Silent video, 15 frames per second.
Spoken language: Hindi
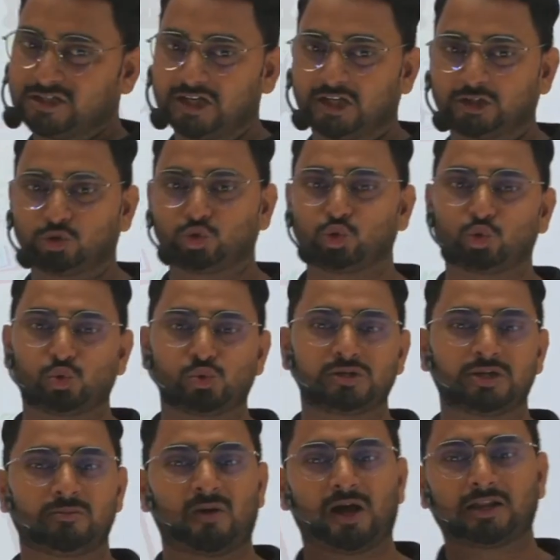चाहते हो तो गुरु
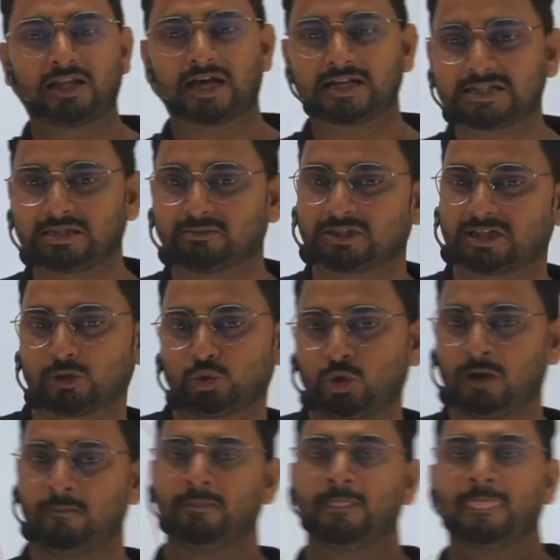ईमानदारी से बता दो
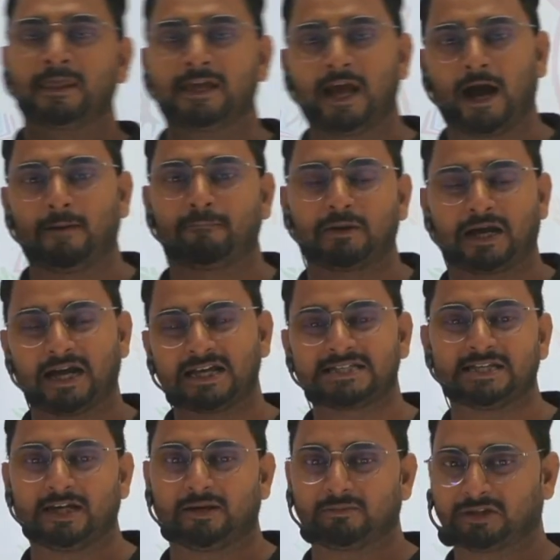कि
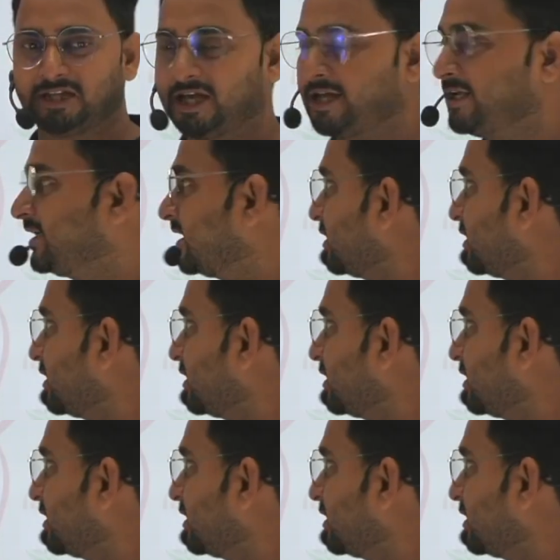कैसे हम तैयारी करें